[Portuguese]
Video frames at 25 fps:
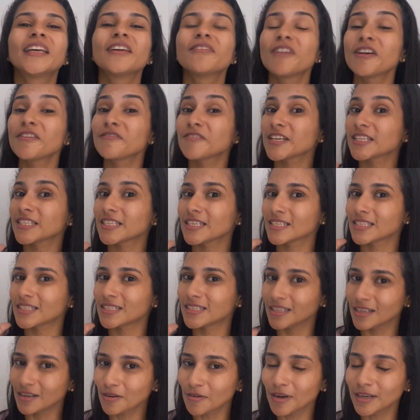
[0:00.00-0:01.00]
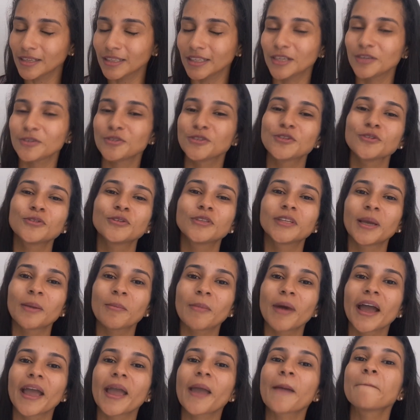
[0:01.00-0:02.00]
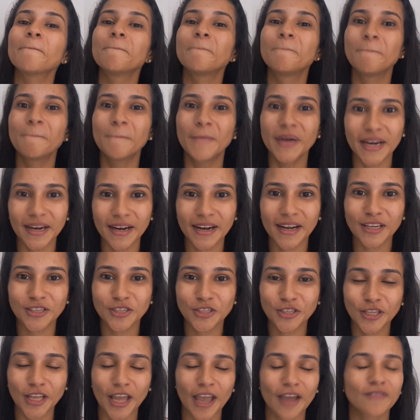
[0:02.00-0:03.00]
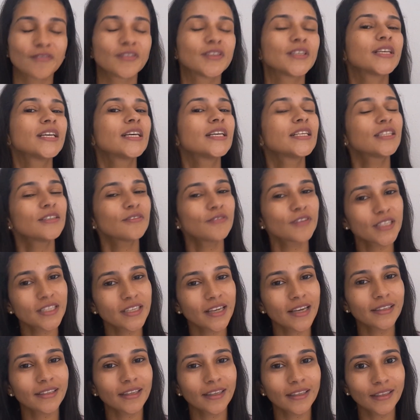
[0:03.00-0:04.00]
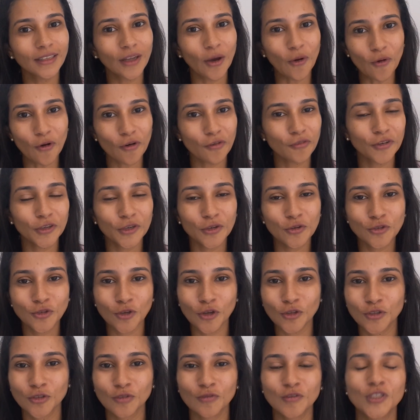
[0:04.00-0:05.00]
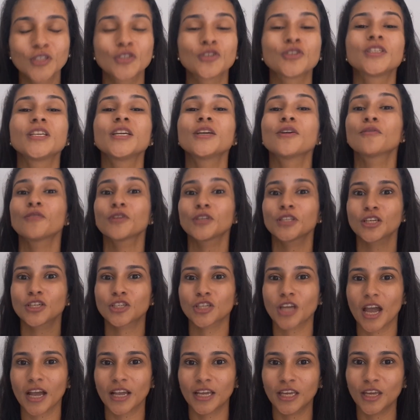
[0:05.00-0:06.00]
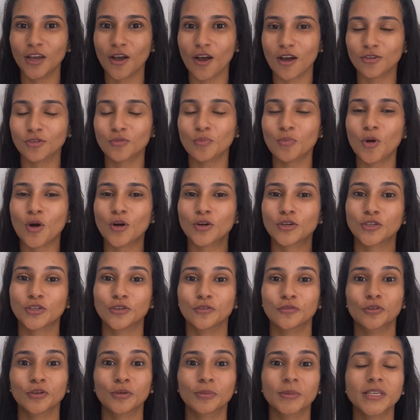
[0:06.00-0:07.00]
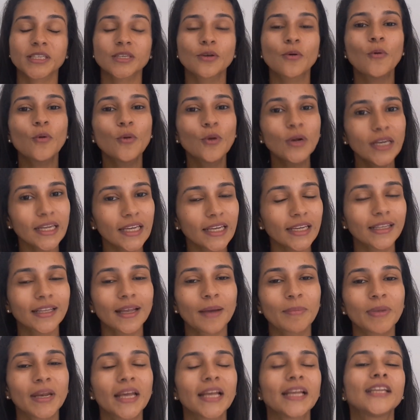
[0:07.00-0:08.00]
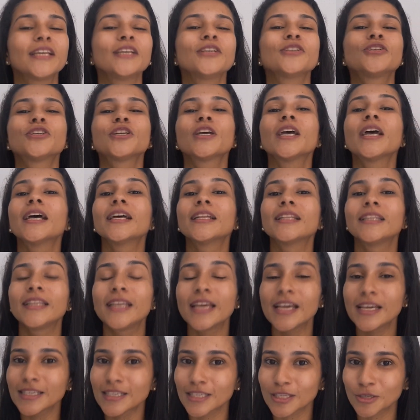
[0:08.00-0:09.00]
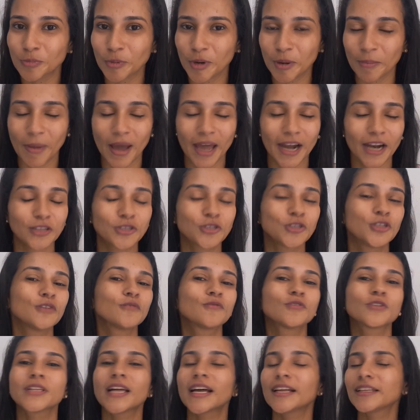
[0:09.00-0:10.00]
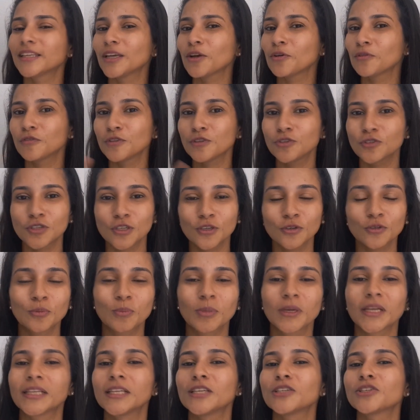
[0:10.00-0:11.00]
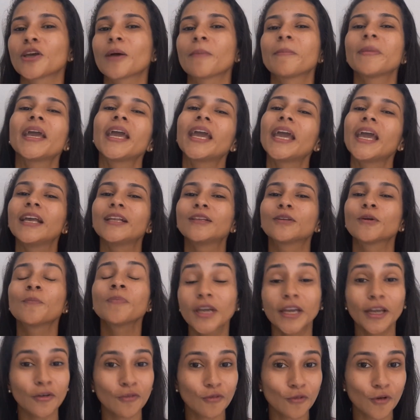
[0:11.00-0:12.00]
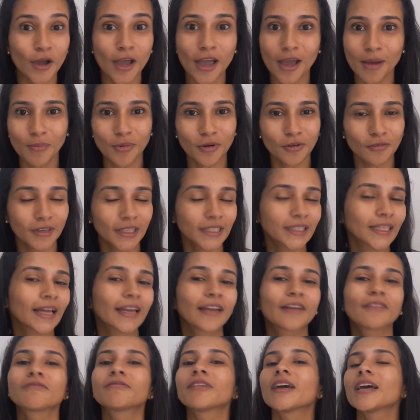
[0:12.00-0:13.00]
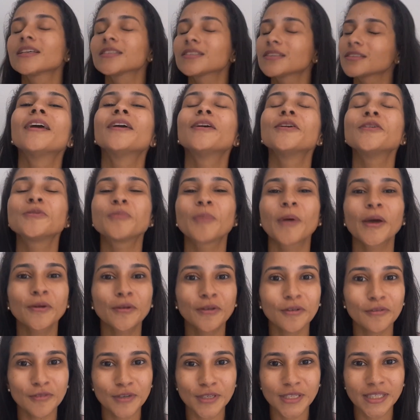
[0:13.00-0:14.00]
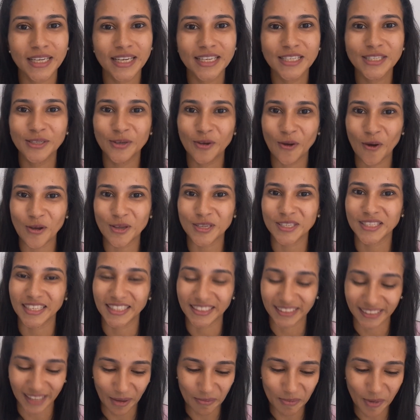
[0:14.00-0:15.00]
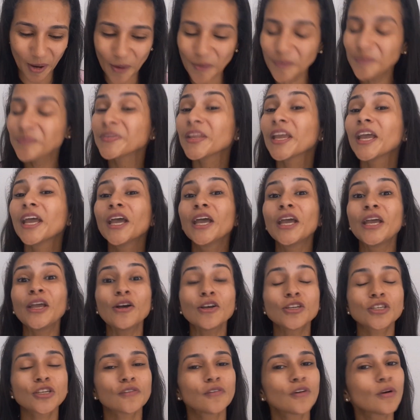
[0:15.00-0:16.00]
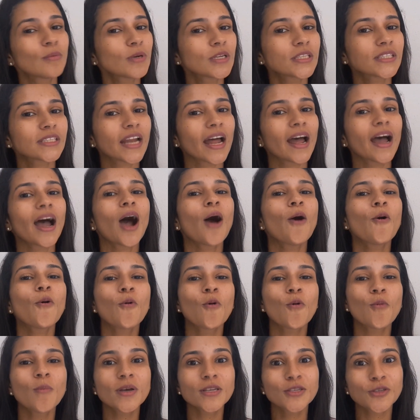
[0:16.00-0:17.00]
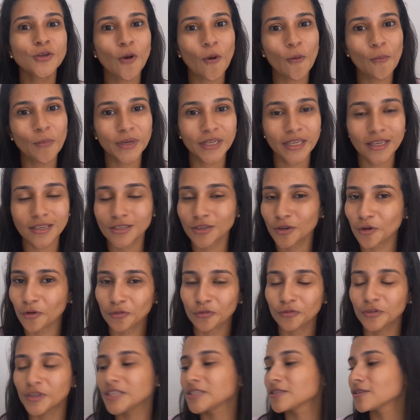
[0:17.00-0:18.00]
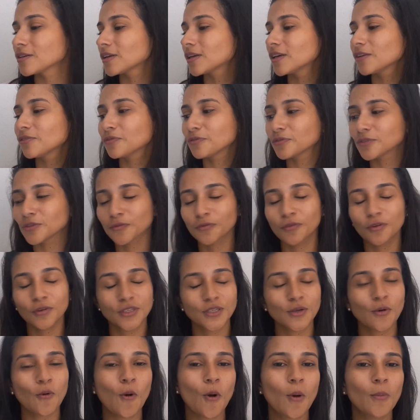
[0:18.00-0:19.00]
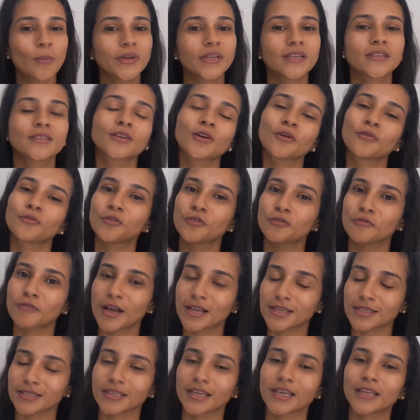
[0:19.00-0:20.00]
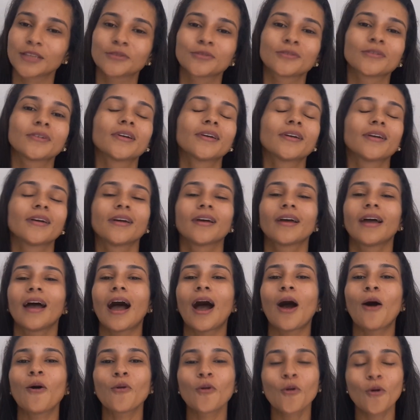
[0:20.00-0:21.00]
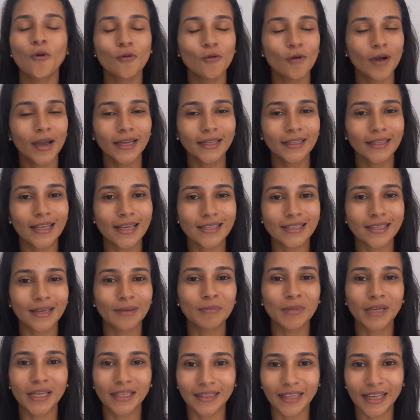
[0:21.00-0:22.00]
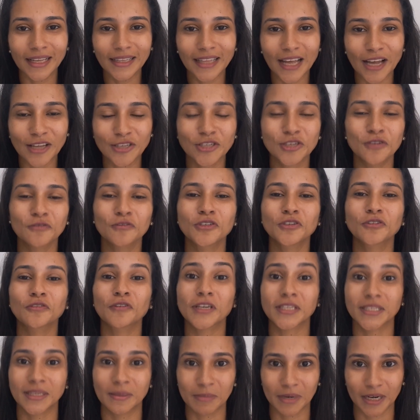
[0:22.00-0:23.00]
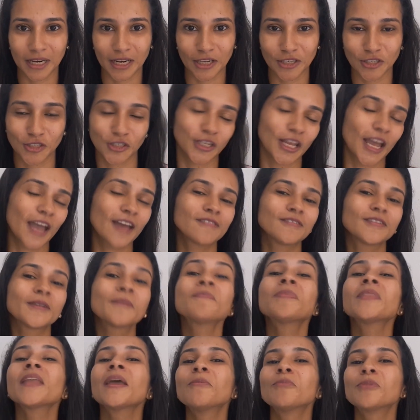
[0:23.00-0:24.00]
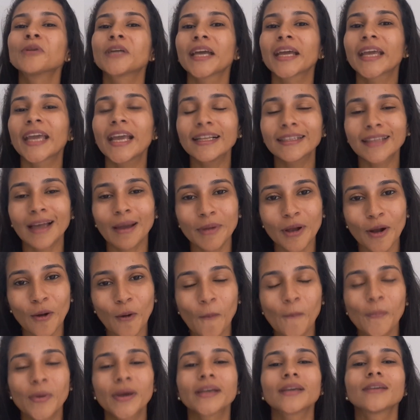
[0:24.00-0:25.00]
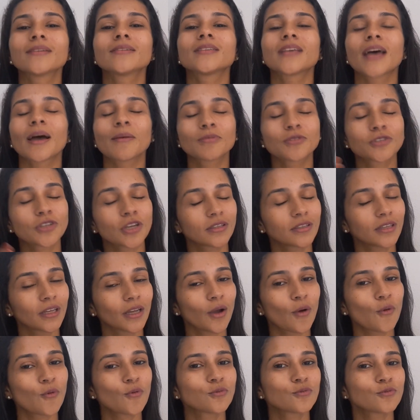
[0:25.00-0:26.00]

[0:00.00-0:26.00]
que vai fazer 5 aninhos e o tema é Branca de Neve. Se você ainda não conferiu os outros videozinhos, eu vou deixar aqui ó, no box de informação o link da playlist desses preparativos. Lá tem o videozinho do planejamento, o que, que eu vou reaproveitar na festa. Eu espero que vocês gostem, tá bom? E hoje eu vou mostrar algumas comprinhas que eu fiz. Aqui são comprinhas que eu fui fazendo ao longo aí dessa minha tentativa de fazer Branca de Neve, porque quem tá me acompanhando sabe que já tem